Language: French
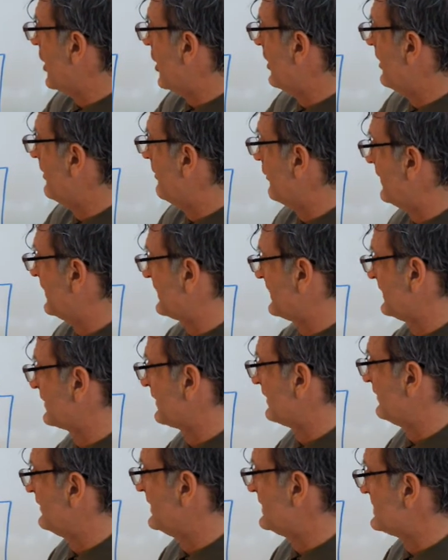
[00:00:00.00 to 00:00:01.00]

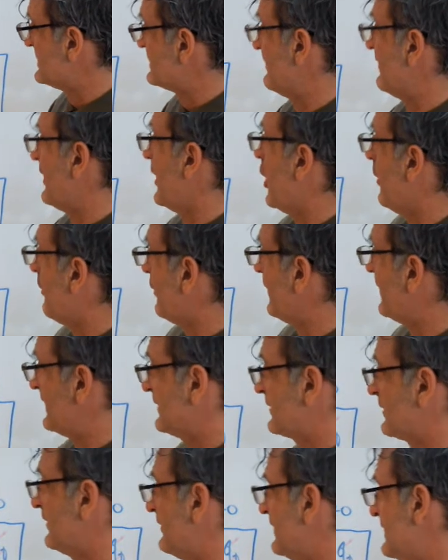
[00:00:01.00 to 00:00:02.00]
1,90. Il y avait
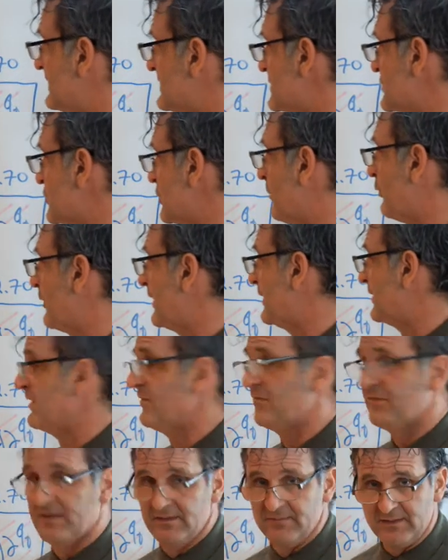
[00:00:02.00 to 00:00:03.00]
1,90,
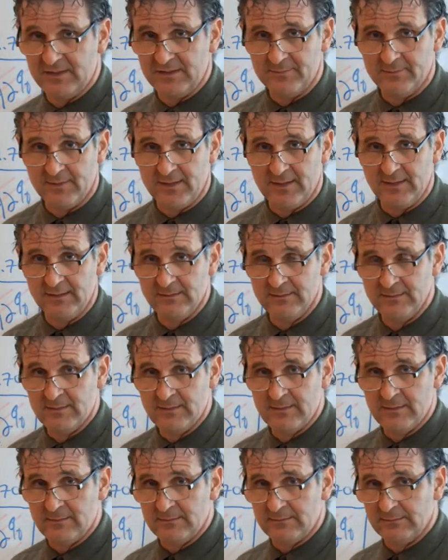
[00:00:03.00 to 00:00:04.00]
1,9 événements
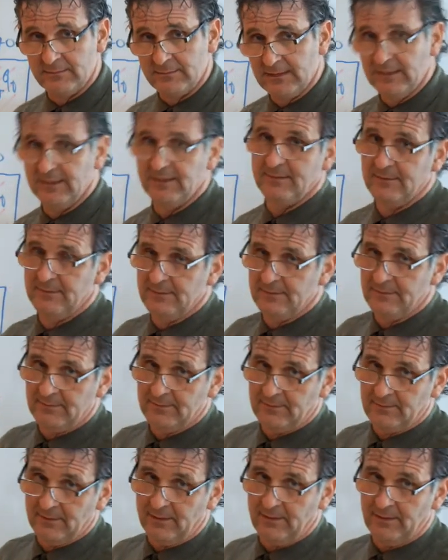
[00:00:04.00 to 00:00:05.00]
OK,
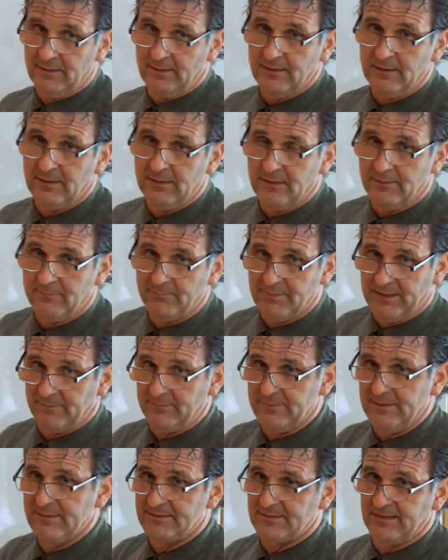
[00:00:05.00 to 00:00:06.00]
euh,
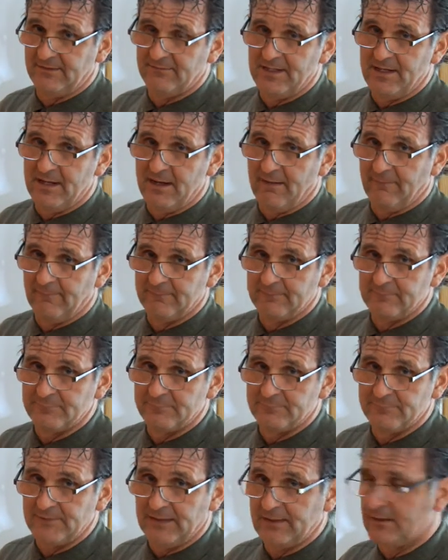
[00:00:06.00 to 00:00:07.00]
par 1000 travailleurs.
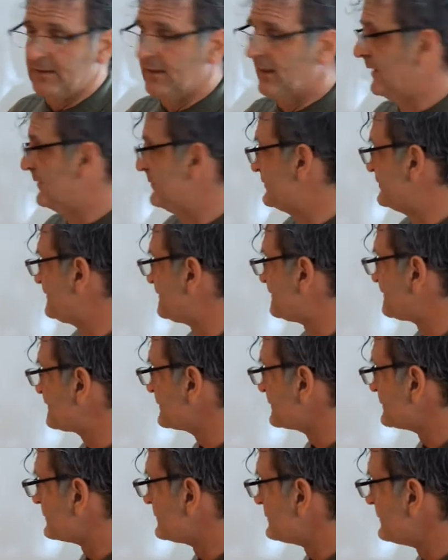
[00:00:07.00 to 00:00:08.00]
D'accord?
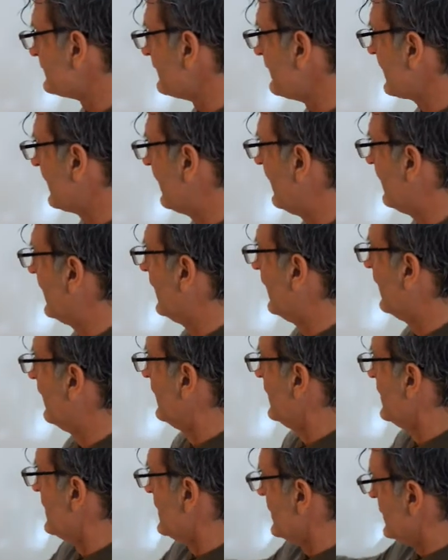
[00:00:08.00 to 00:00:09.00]
Alors,
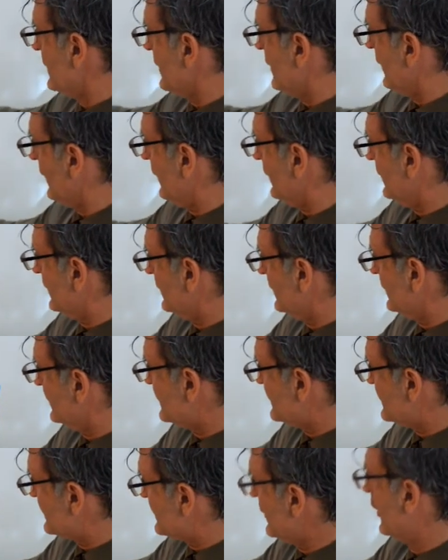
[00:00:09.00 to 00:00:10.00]

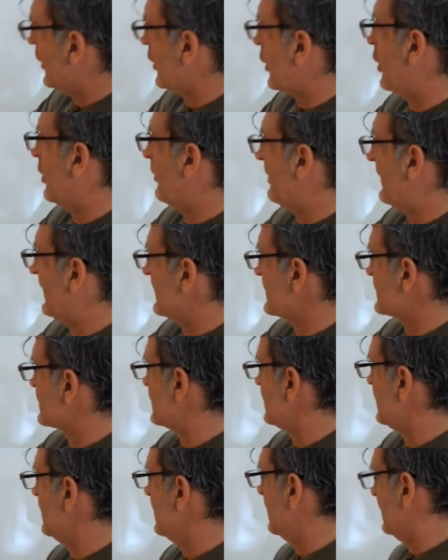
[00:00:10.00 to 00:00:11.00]
si on compare
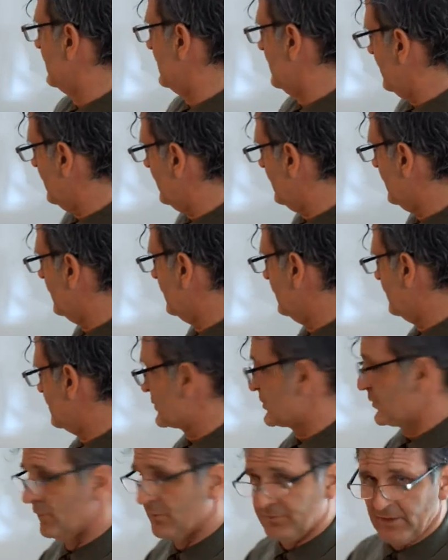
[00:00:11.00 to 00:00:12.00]
ça aux
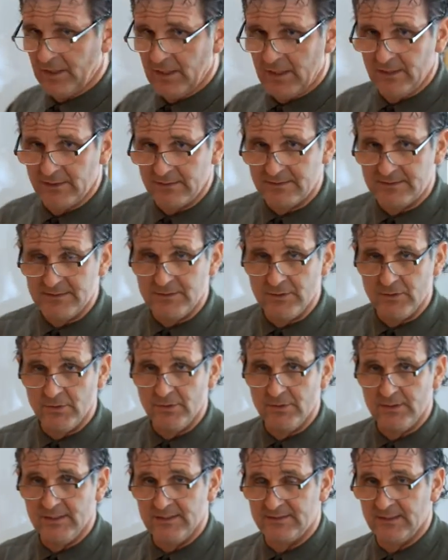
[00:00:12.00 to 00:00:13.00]
chauffeurs, qui,
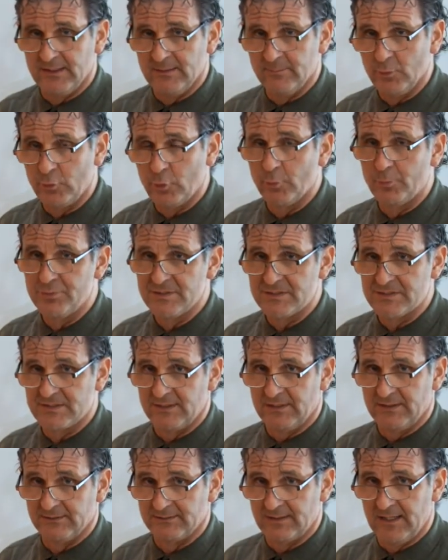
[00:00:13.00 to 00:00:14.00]
eux, étaient beaucoup plus
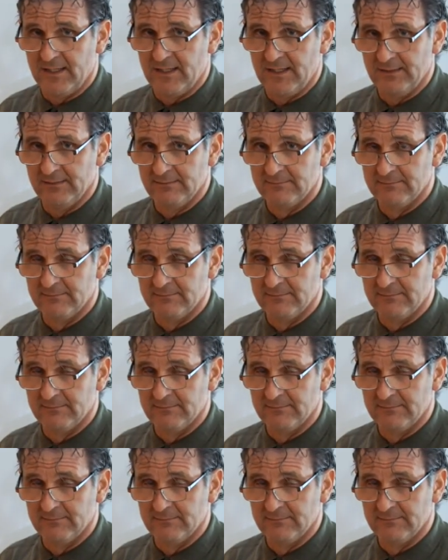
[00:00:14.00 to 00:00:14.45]
sédentaires,